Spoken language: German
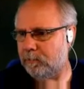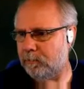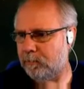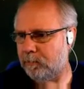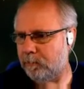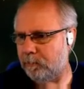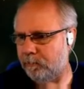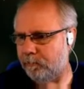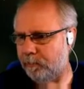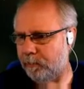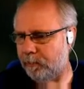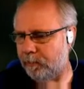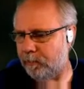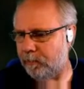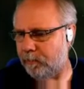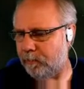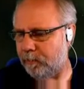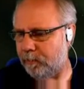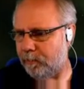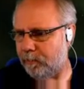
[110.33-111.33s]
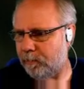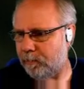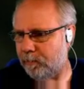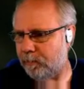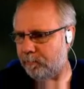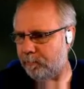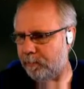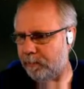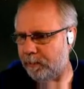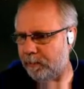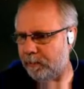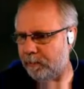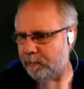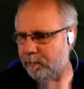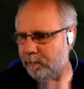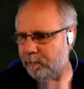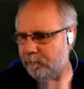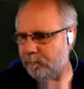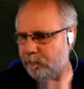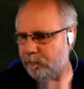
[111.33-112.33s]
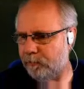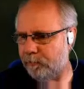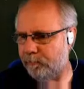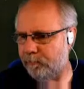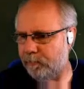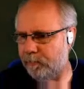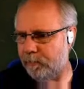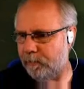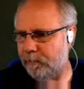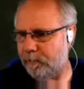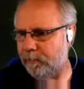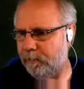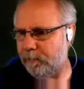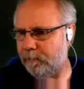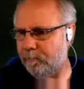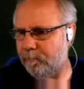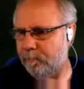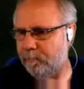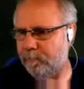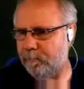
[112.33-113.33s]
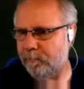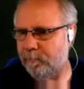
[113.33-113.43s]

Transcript: Ich hoffe, ich gehe da nicht gerade baden an dem Schiff, äh, an dem,